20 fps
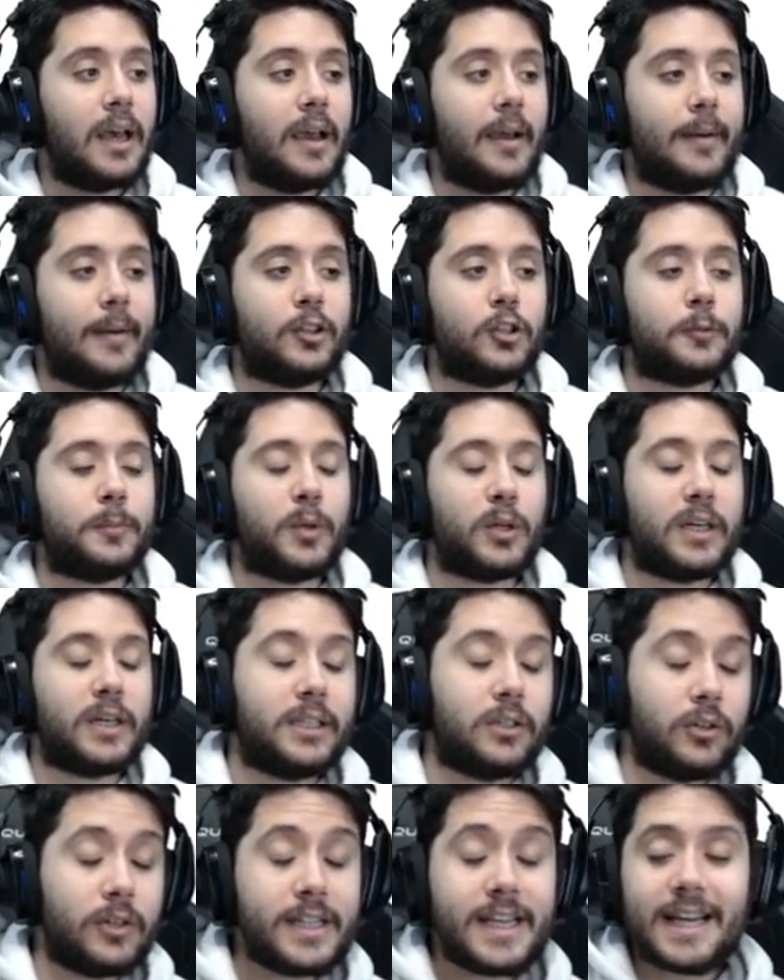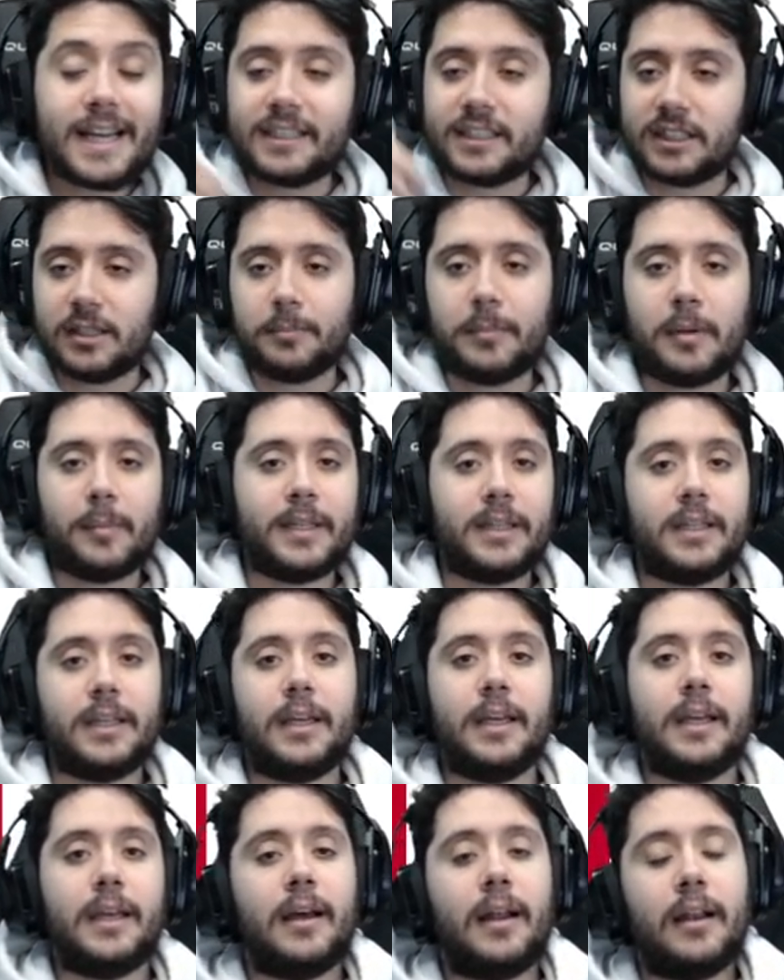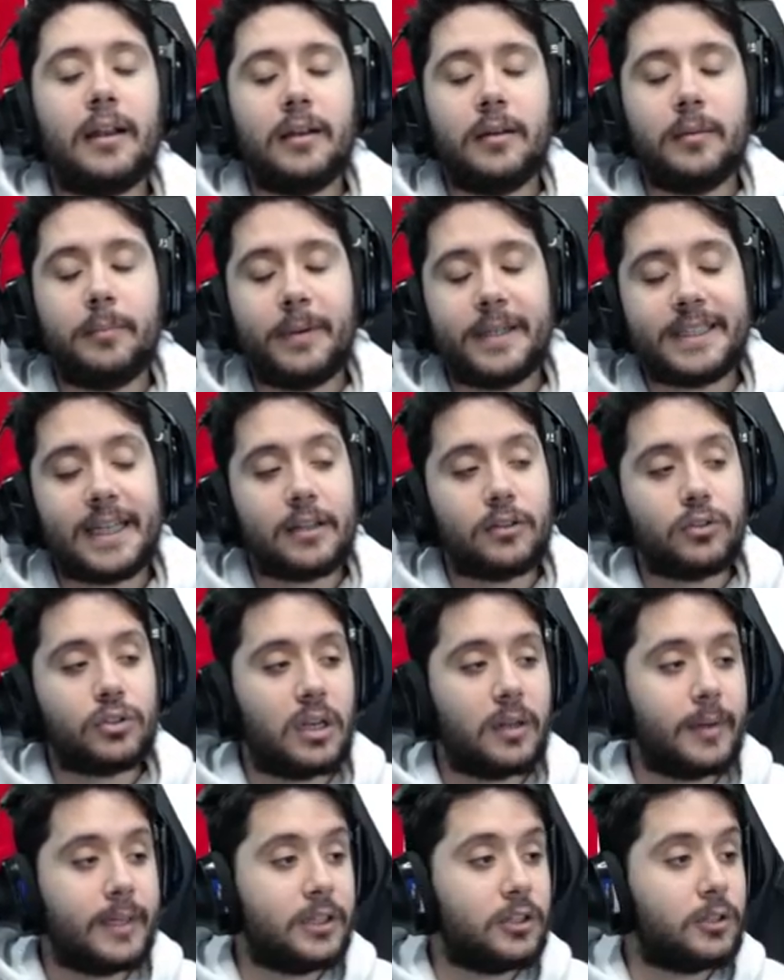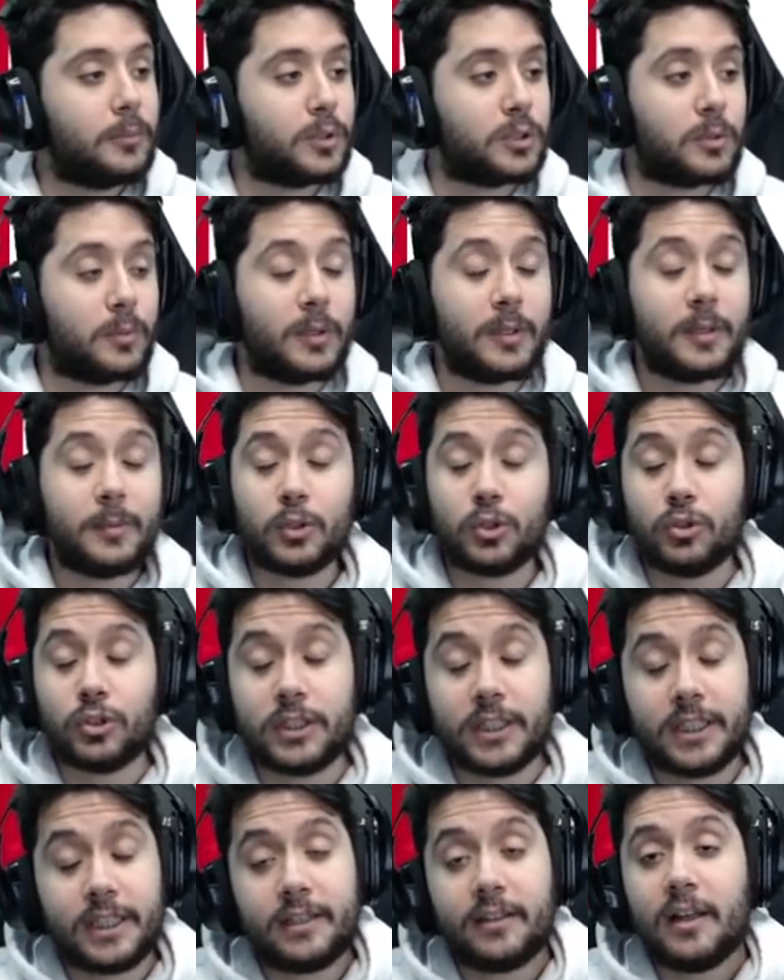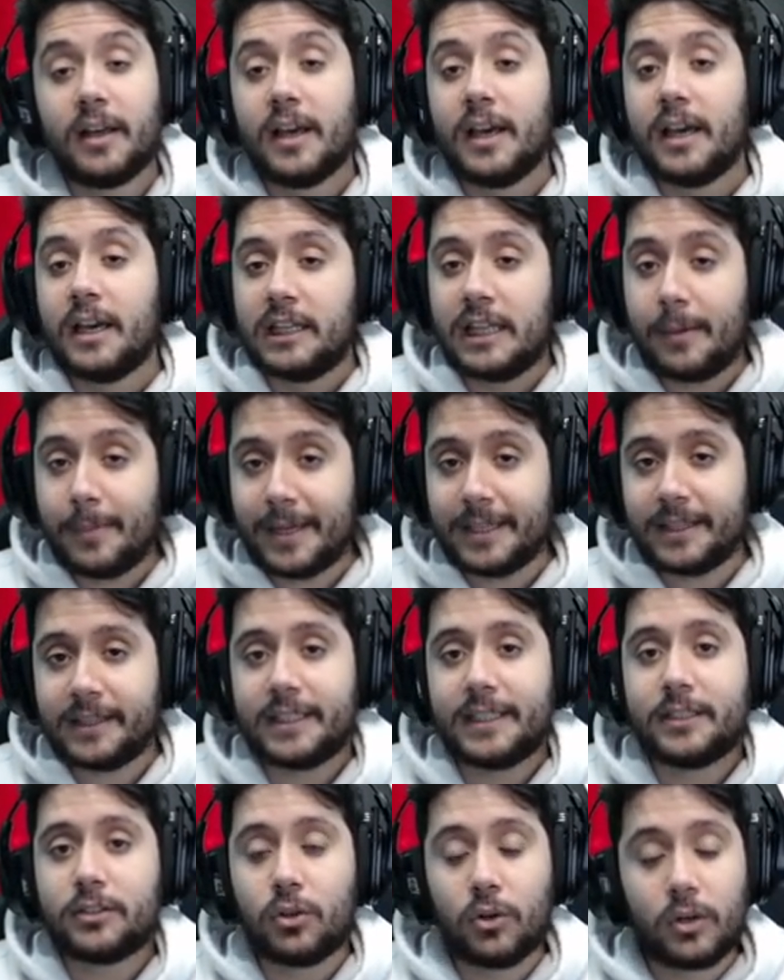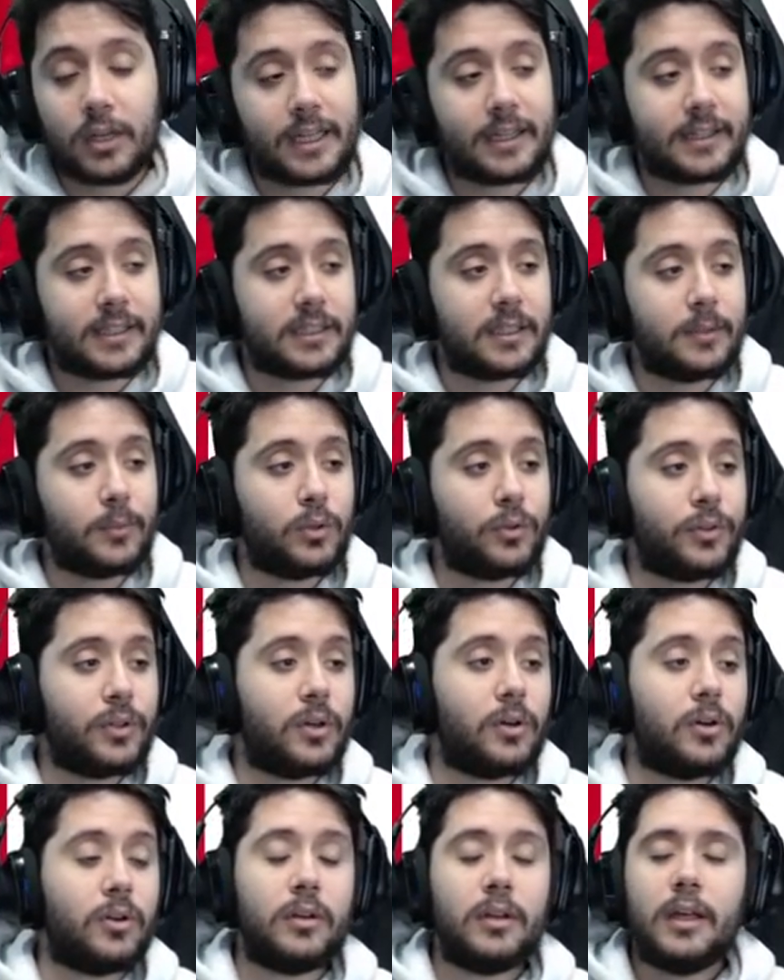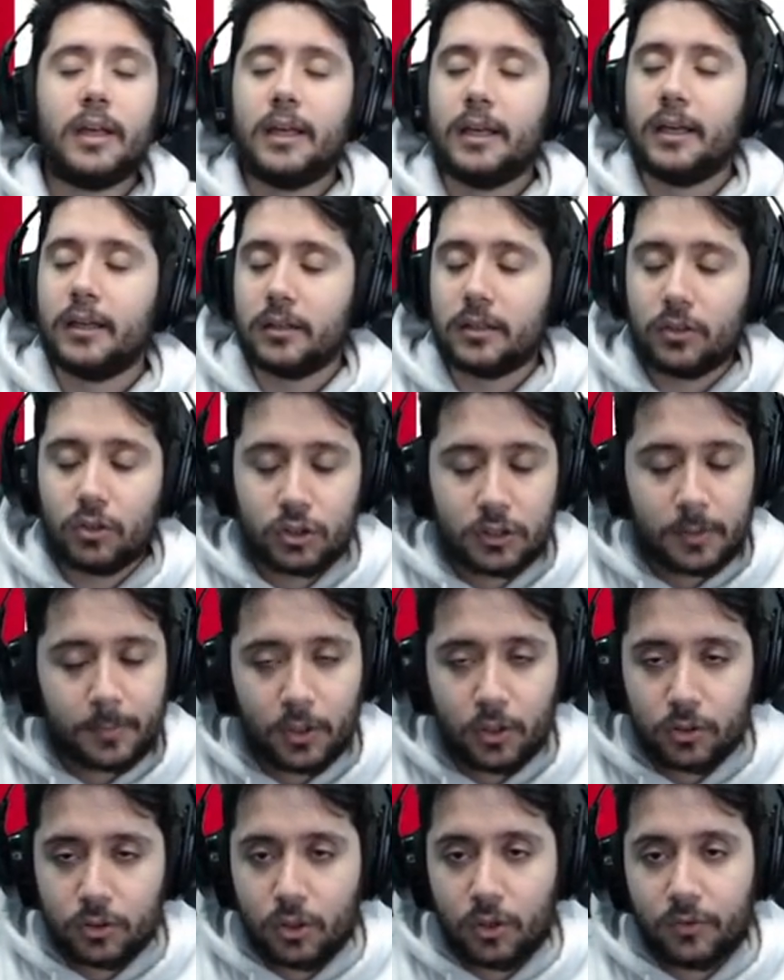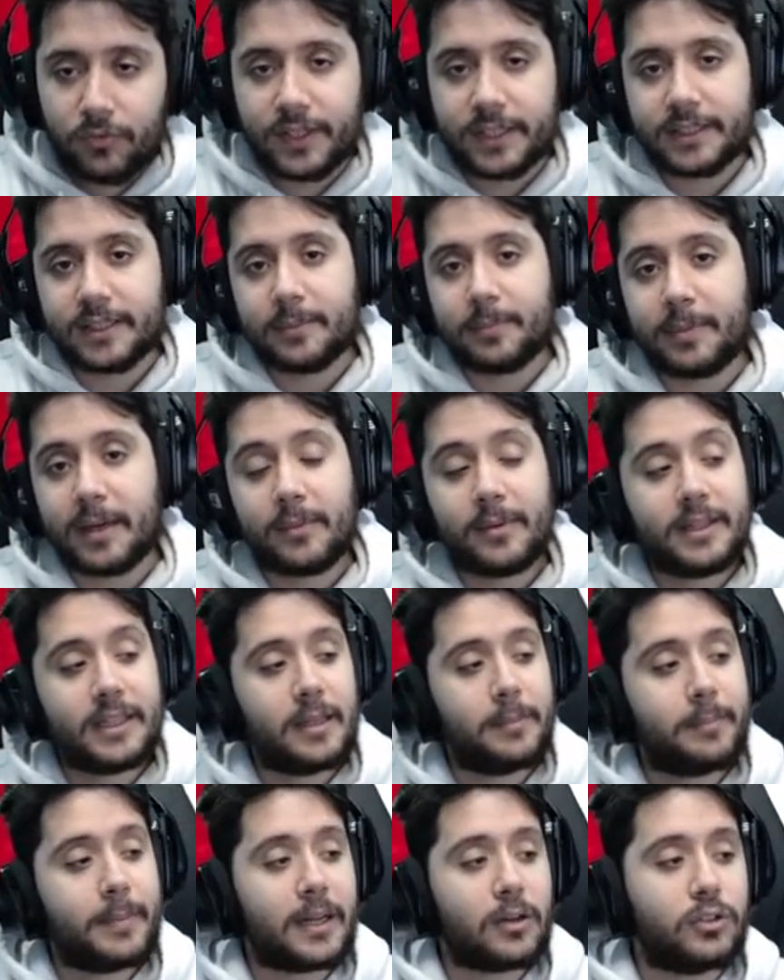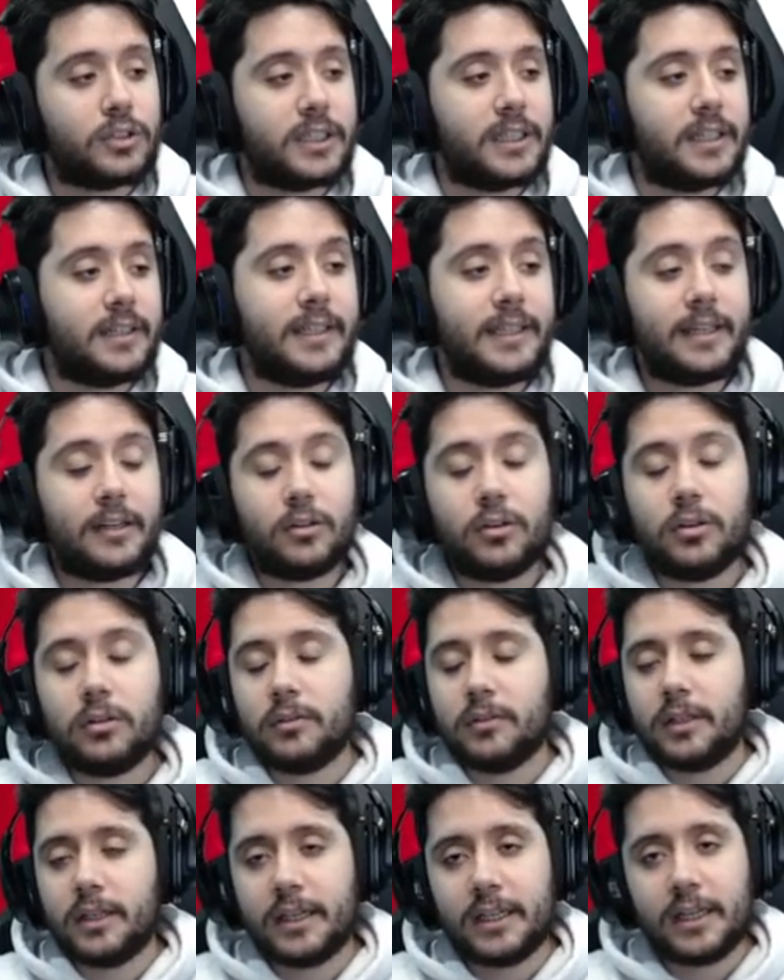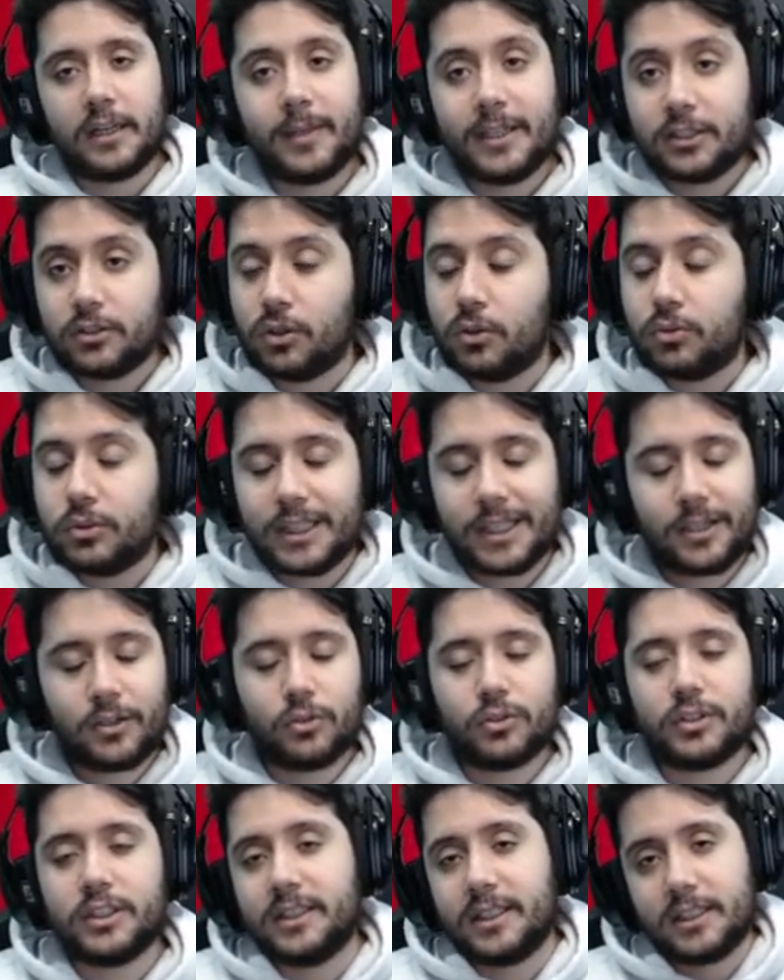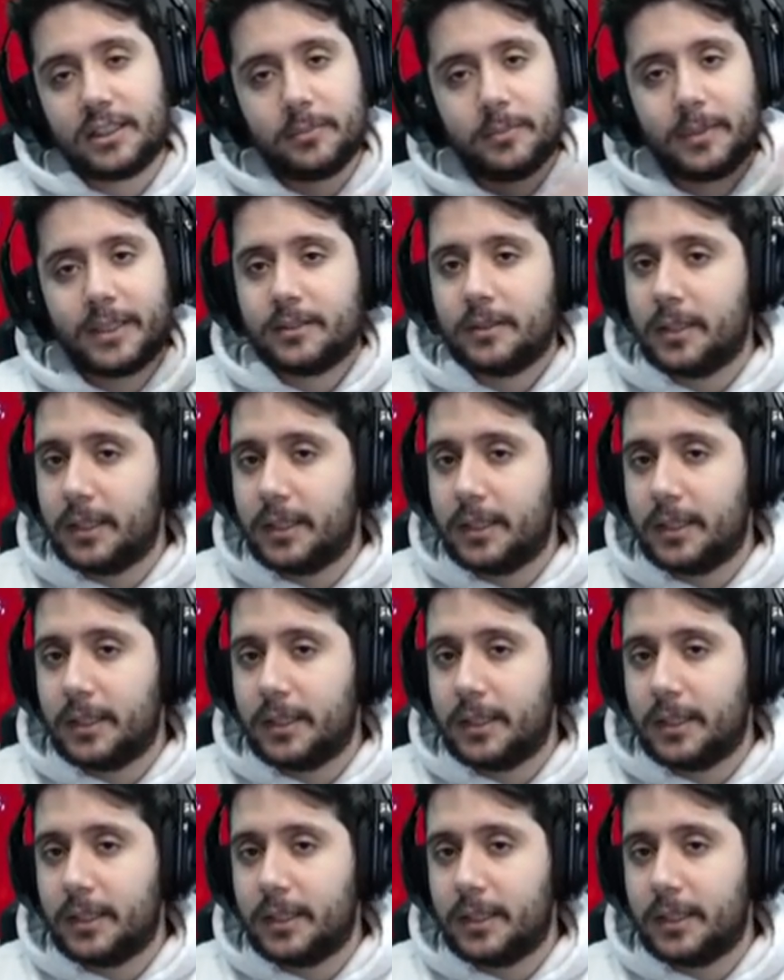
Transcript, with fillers: Eventos por categorías y simplemente eh, al pasarnos el evento, pues podremos conseguir diamantes, colgantes de evolución, eh, los típicos cofres para vender, para conseguir dinero, engraving stones y cositas, y más.